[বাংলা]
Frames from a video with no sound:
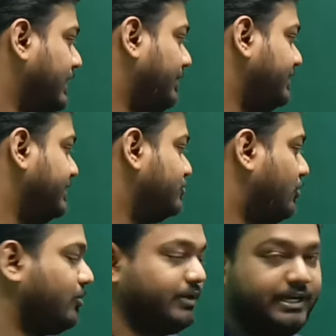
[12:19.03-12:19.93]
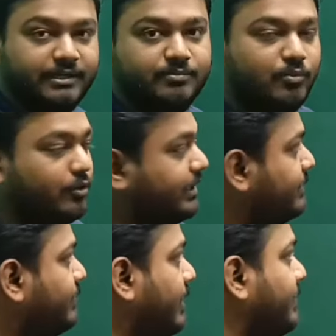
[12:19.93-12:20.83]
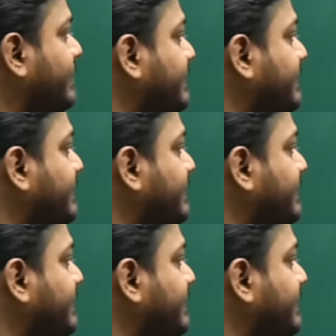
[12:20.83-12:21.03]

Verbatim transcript: আমাদের স্মরণের পরিমাপ